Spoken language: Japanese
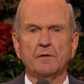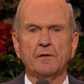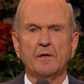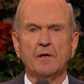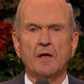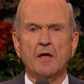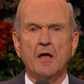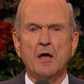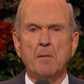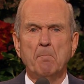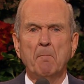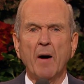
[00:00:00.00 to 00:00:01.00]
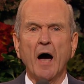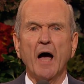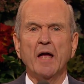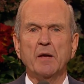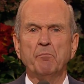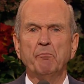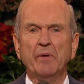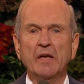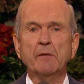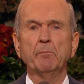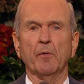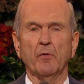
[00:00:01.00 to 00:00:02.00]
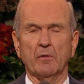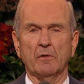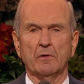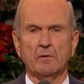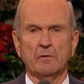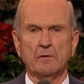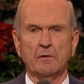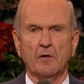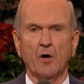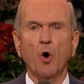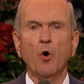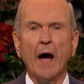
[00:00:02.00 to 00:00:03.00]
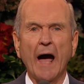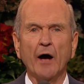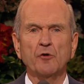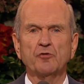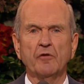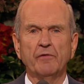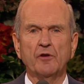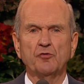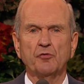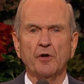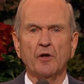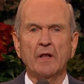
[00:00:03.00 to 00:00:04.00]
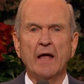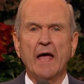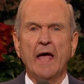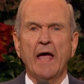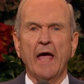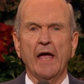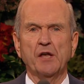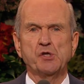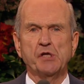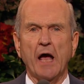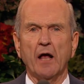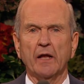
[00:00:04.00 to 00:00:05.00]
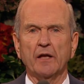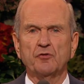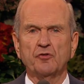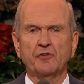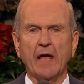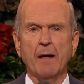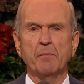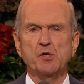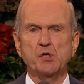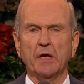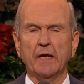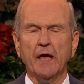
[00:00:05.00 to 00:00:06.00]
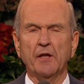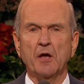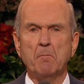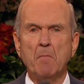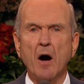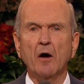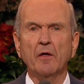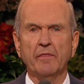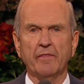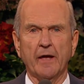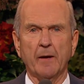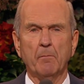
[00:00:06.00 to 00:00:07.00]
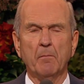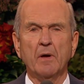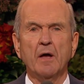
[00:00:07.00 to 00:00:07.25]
彼らの中に再び私の思案を、思案を設けることの一つの印を与えよう。